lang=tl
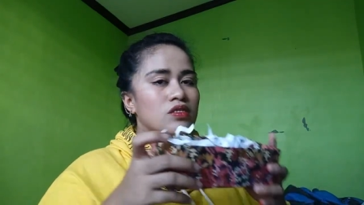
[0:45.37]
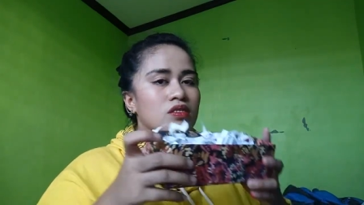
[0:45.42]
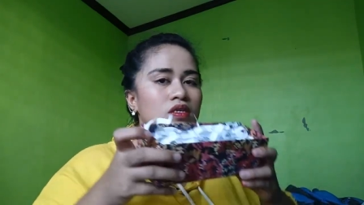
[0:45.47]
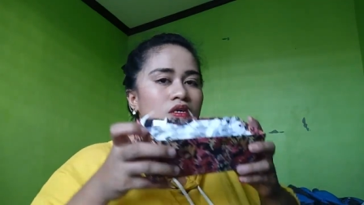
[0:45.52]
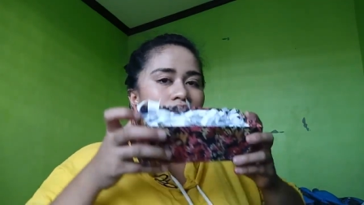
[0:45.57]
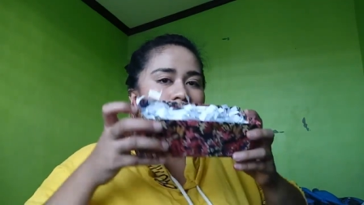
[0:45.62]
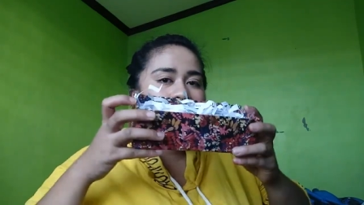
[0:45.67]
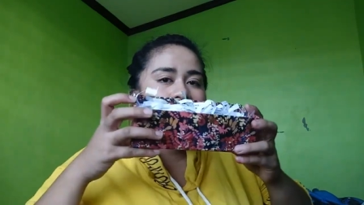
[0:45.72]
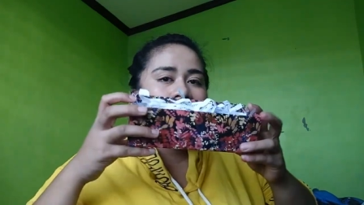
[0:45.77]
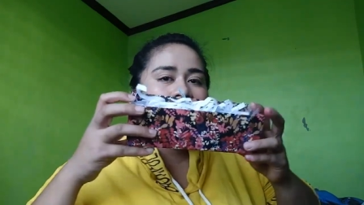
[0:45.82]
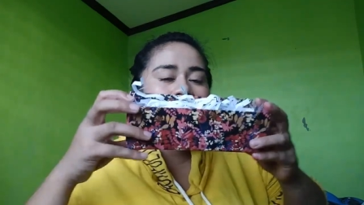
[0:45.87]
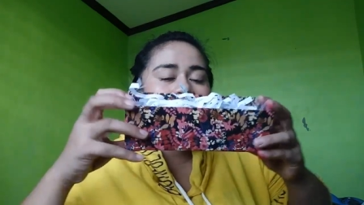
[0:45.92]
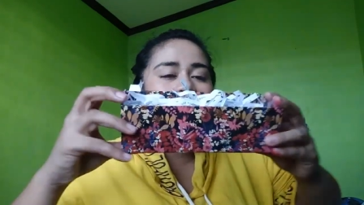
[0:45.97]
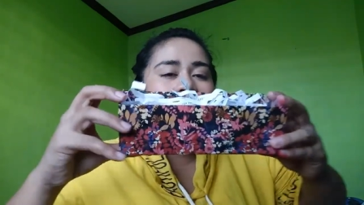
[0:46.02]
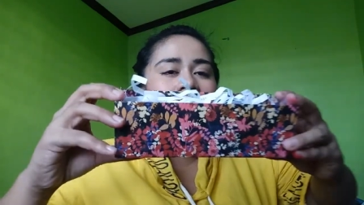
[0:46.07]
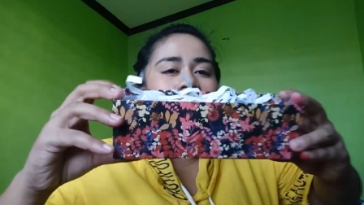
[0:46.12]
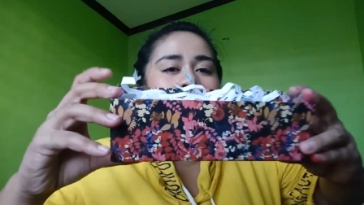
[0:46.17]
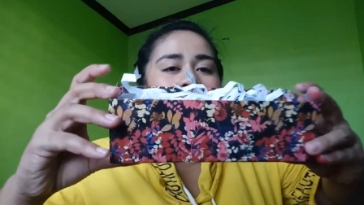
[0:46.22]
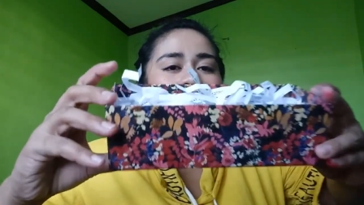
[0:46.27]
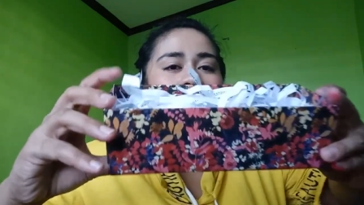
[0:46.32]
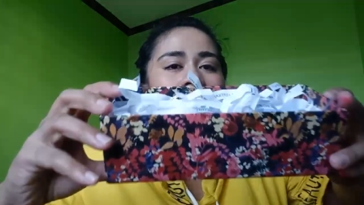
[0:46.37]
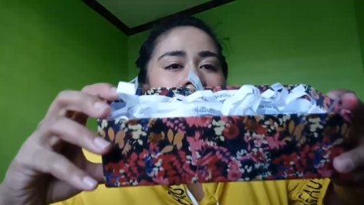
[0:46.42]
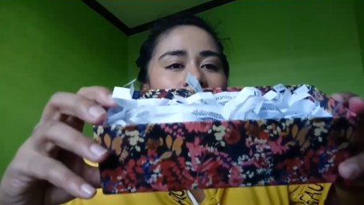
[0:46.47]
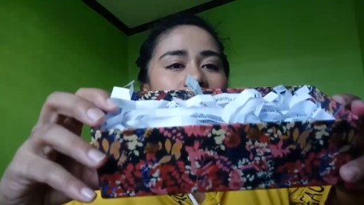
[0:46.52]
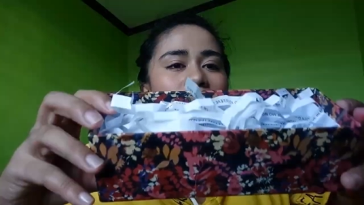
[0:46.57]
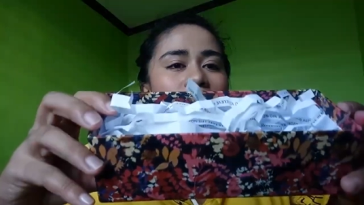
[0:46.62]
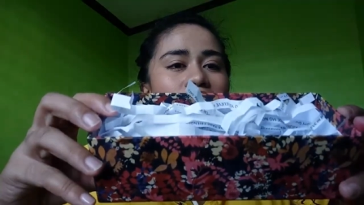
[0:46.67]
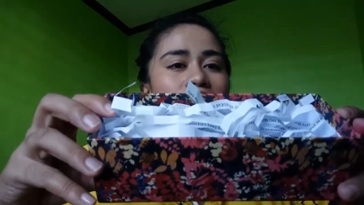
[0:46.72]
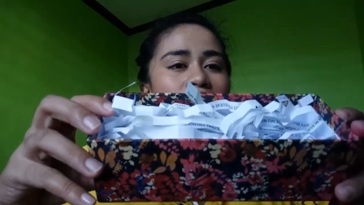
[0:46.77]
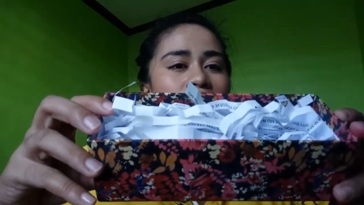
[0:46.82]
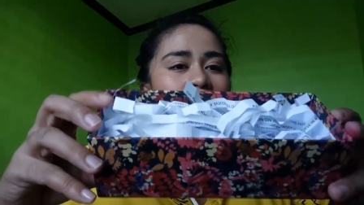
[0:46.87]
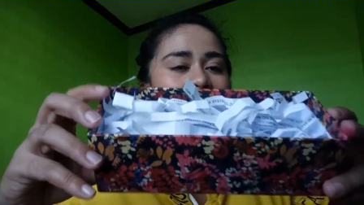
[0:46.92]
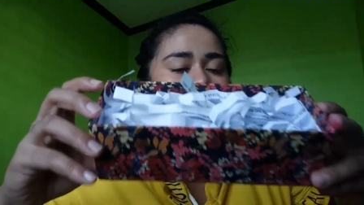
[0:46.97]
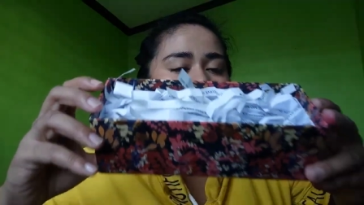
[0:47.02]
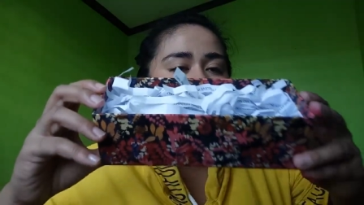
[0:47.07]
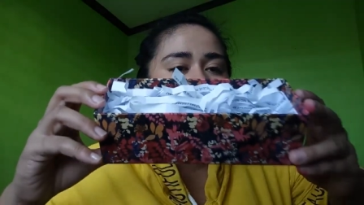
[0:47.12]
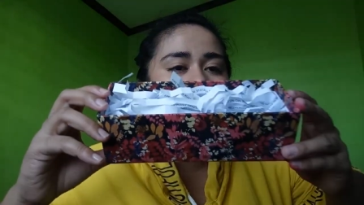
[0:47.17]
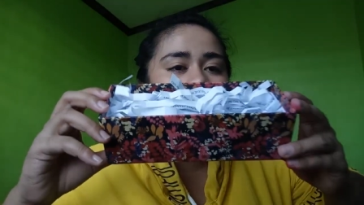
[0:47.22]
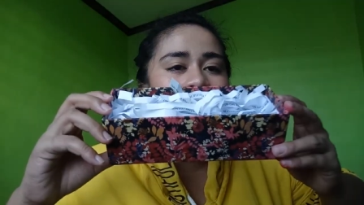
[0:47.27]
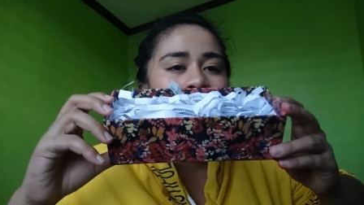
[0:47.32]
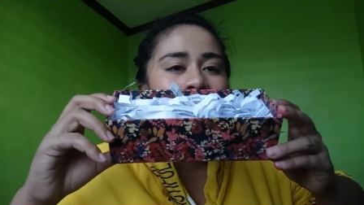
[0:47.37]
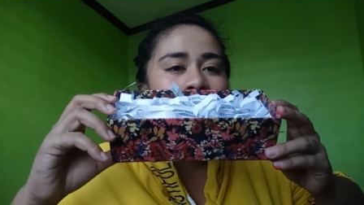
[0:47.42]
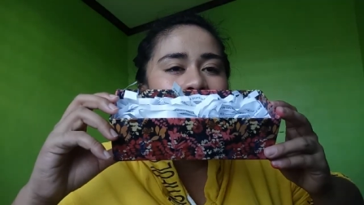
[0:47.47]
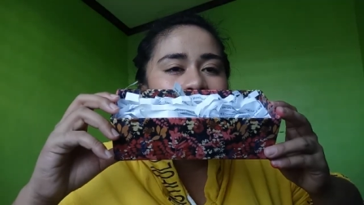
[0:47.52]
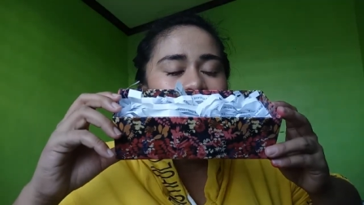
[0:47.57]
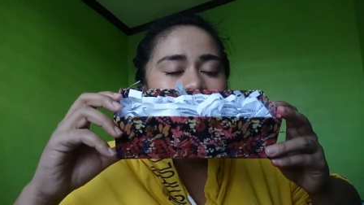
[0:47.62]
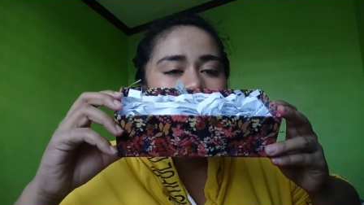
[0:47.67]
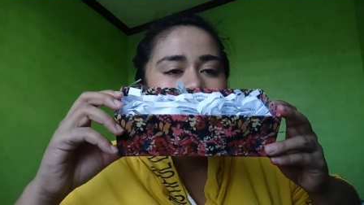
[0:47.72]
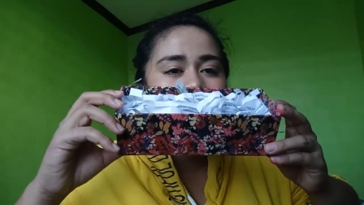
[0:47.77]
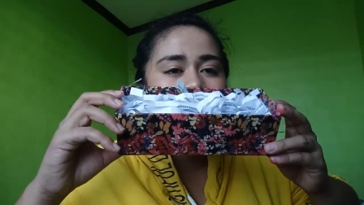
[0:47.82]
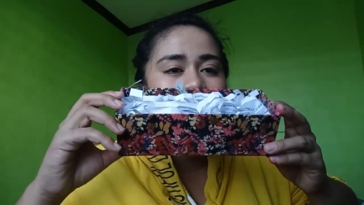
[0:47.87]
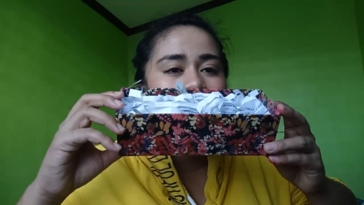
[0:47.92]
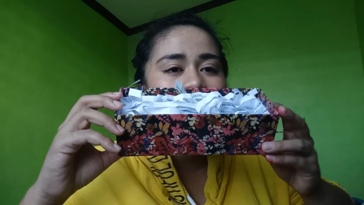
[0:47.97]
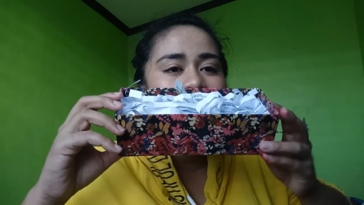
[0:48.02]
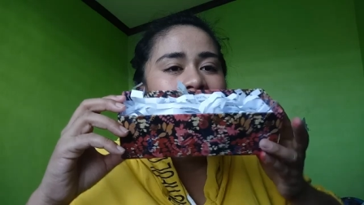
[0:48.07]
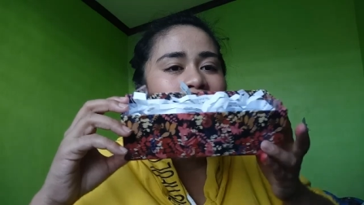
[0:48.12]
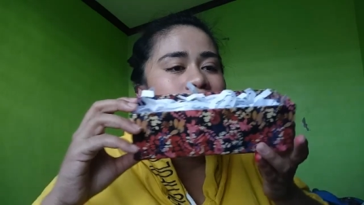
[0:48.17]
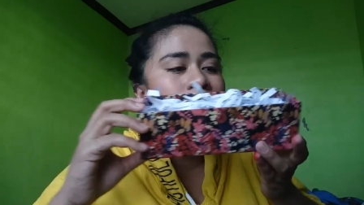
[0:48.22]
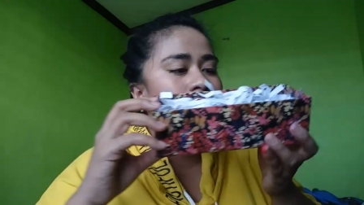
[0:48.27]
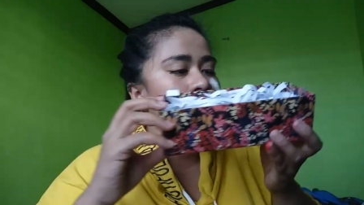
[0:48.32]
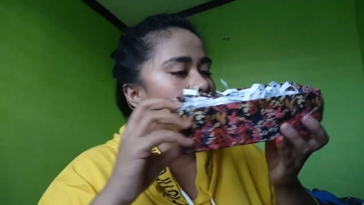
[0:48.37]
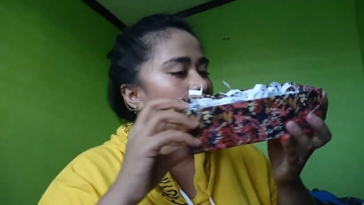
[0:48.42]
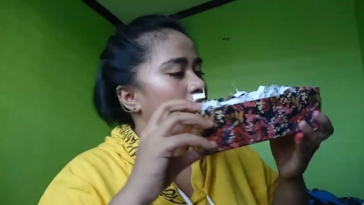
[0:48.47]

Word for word: So, these are random questions.